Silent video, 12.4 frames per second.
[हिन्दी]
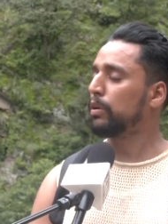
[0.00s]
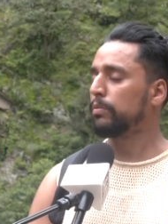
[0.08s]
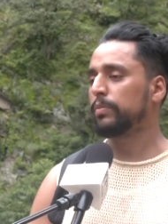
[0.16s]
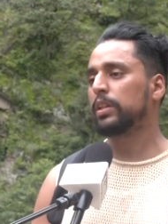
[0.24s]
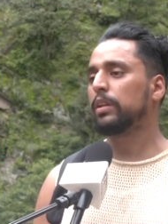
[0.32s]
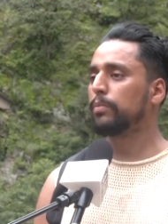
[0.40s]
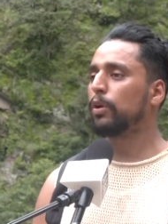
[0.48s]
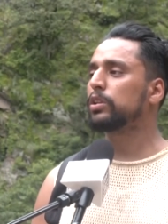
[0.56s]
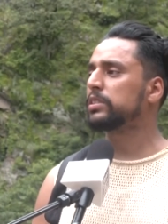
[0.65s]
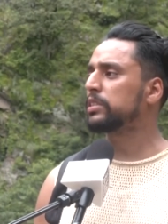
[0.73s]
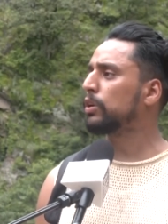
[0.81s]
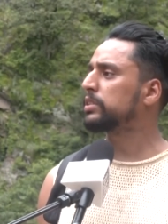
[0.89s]
मतलब बहुत
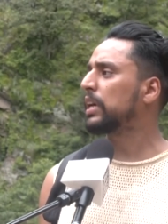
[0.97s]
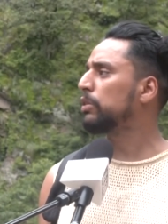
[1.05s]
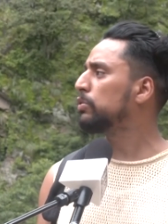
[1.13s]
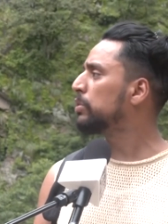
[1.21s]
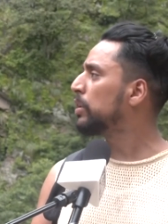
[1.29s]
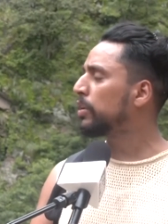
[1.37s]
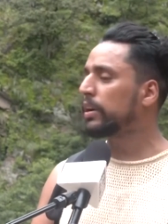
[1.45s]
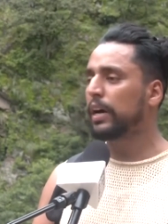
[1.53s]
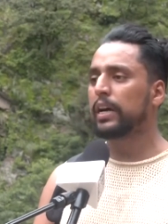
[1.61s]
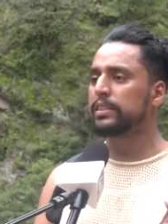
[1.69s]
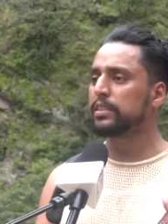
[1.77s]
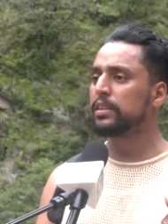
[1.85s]
अच्छा होगा उन लोग के
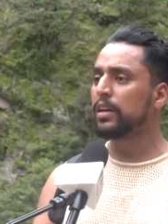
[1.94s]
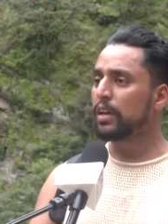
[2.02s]
गार्जियन